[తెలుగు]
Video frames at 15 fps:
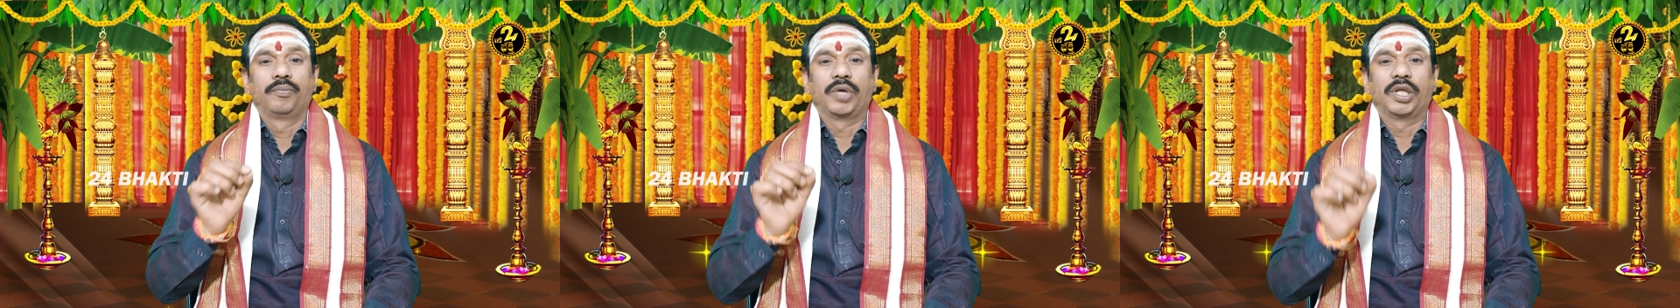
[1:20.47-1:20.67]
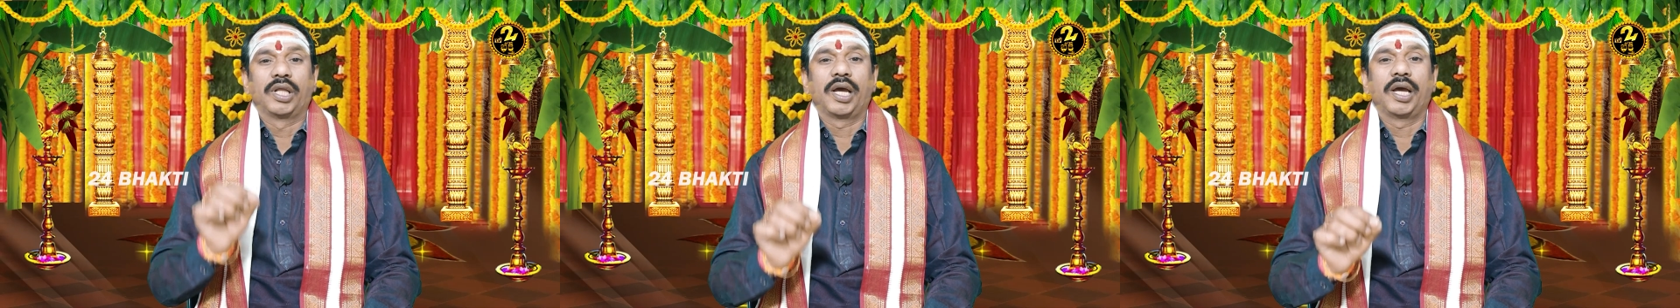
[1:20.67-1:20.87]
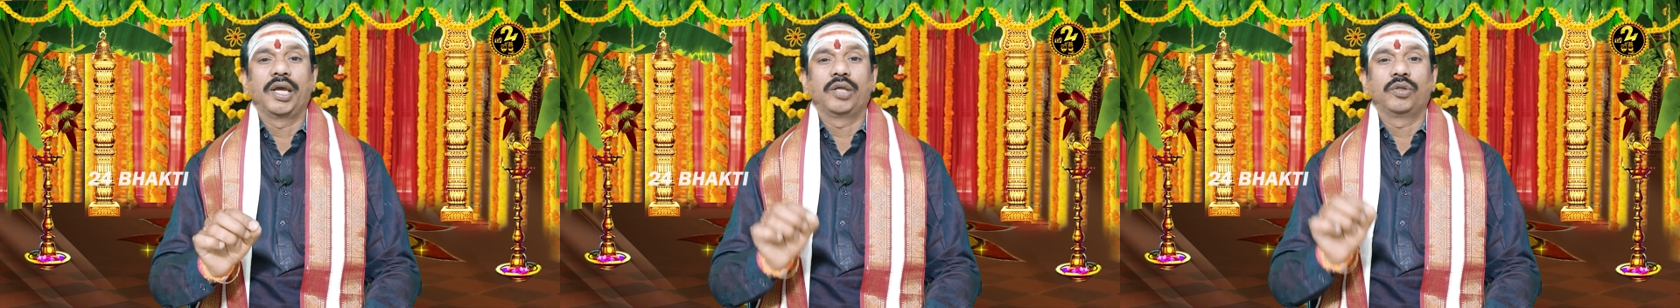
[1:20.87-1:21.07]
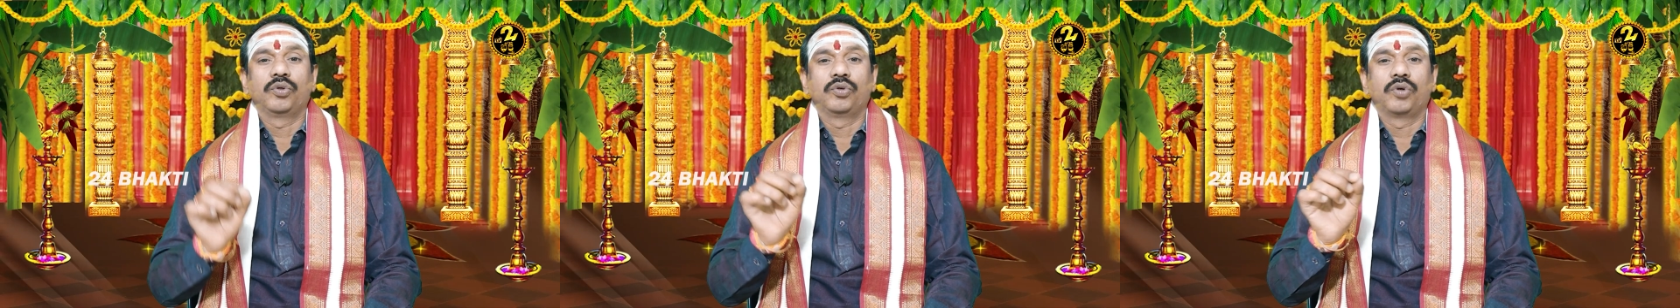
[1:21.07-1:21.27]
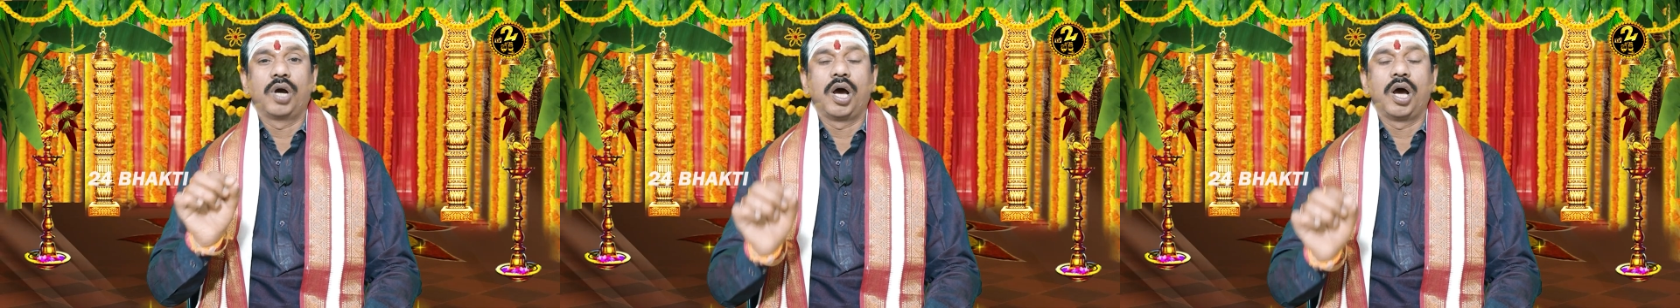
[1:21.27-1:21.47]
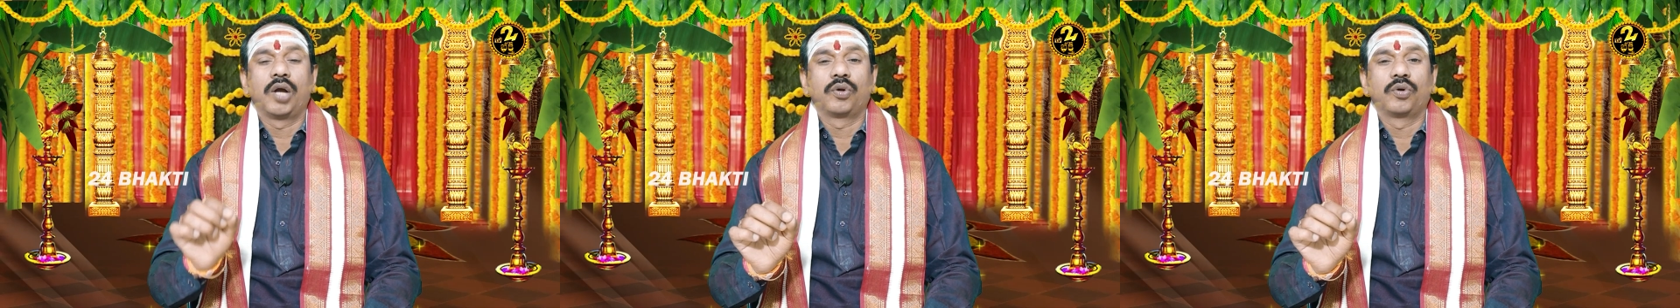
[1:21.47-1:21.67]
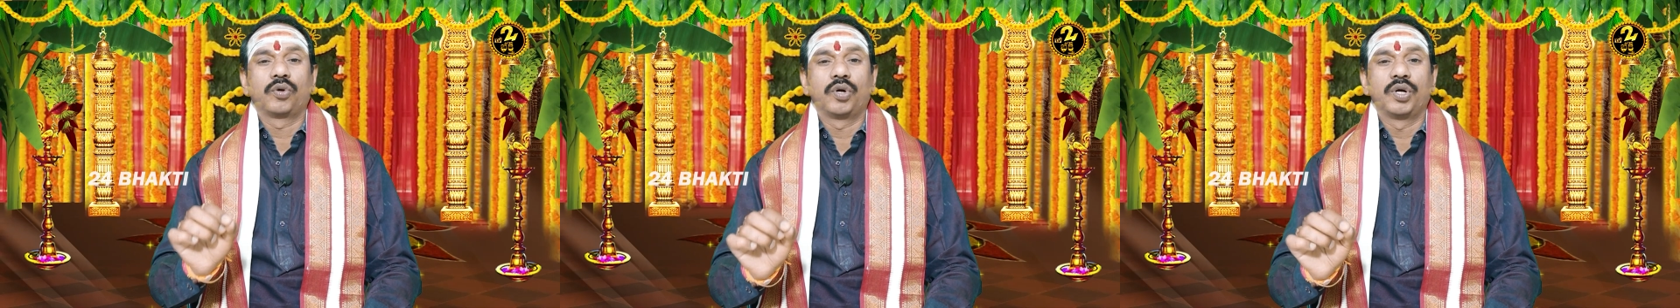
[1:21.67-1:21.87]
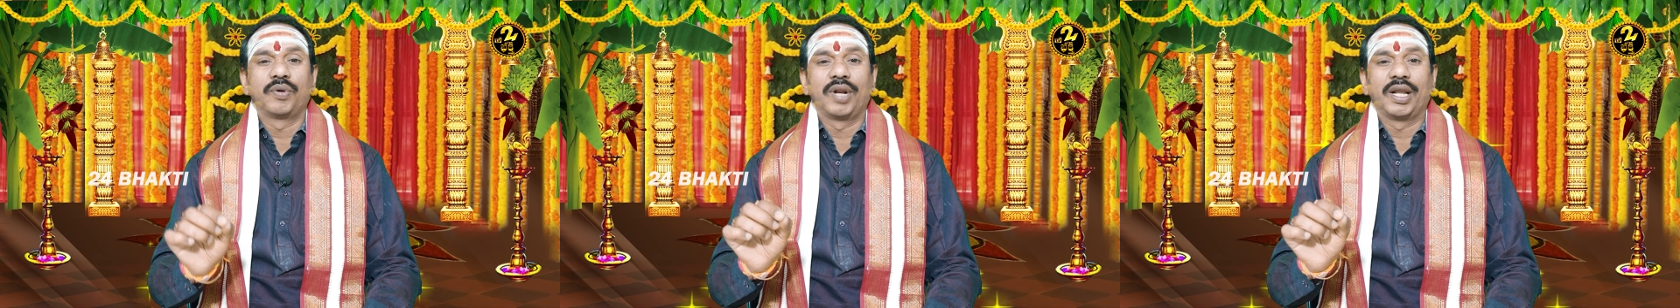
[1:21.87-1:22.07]
పదహైదు ఆరు
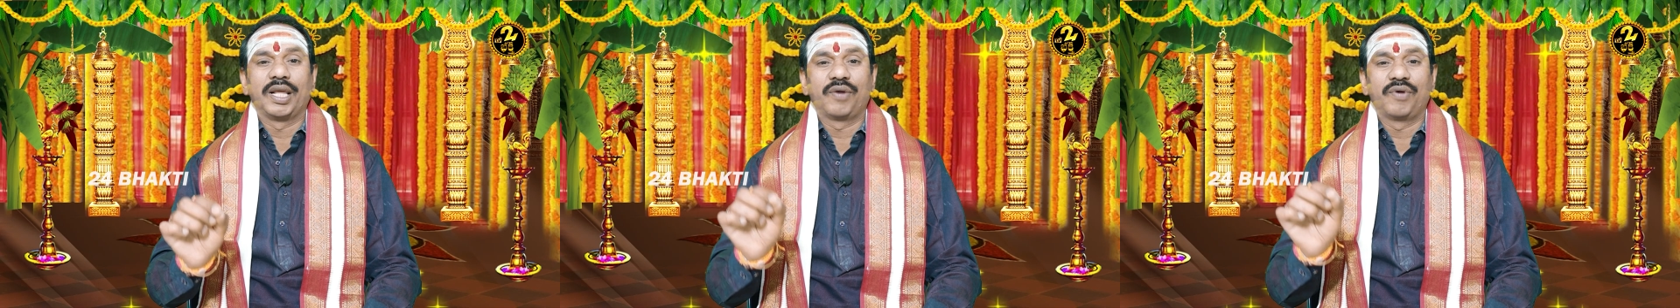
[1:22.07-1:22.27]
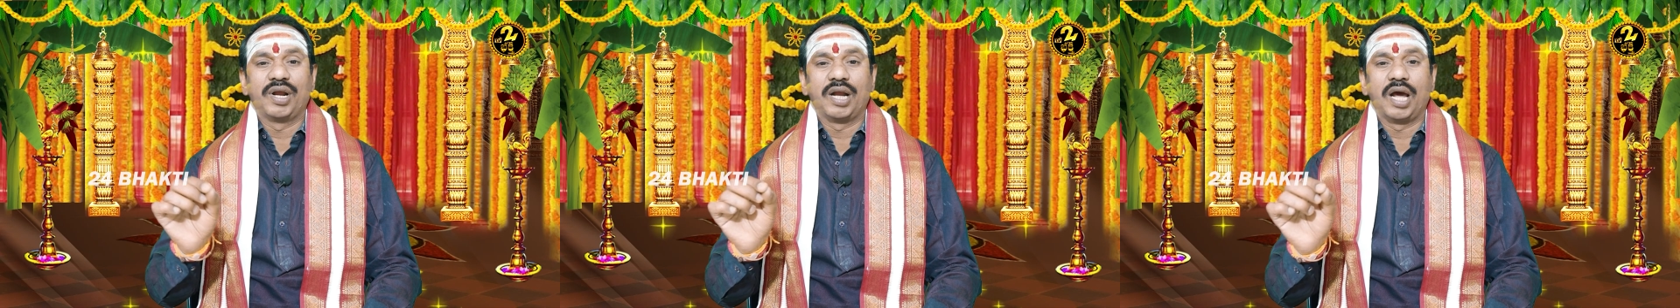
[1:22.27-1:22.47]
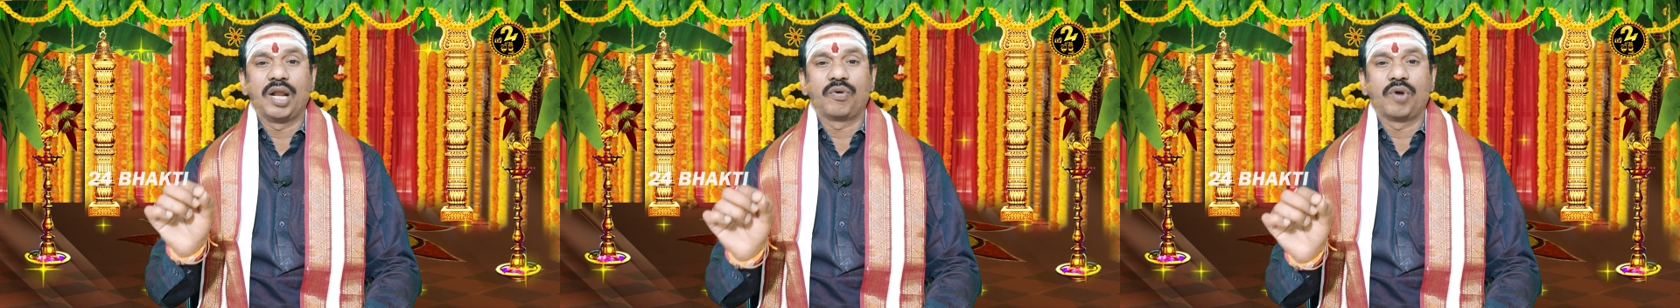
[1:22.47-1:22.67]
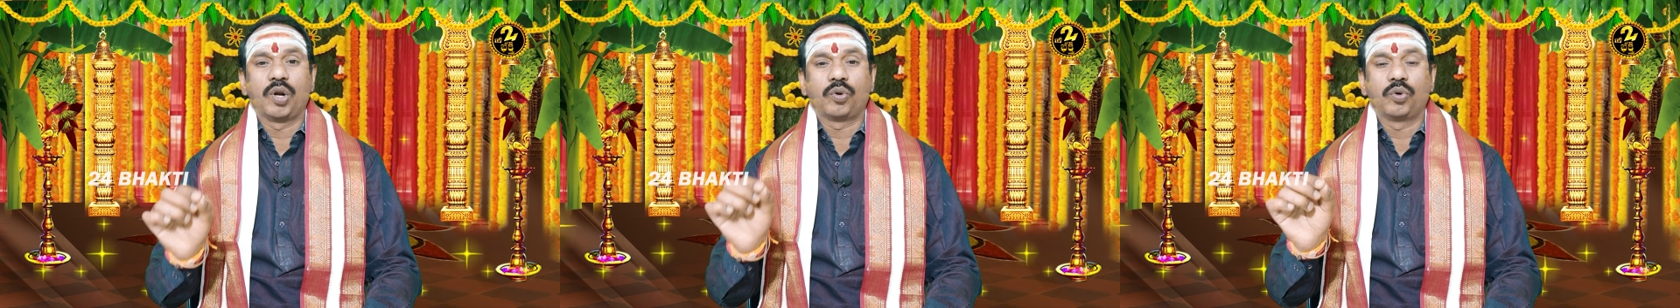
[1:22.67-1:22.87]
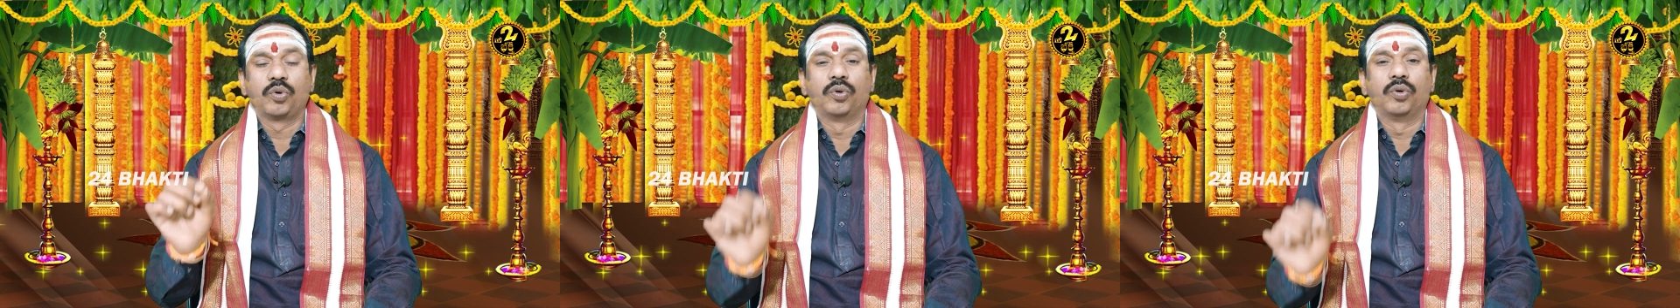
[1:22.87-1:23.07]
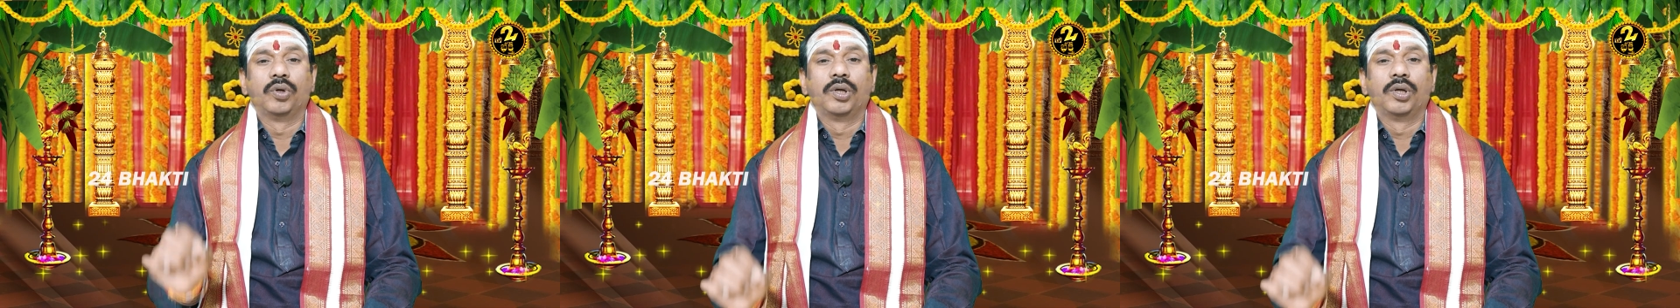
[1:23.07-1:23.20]
రెండు వేల ఇరవై నాలుగు వరకు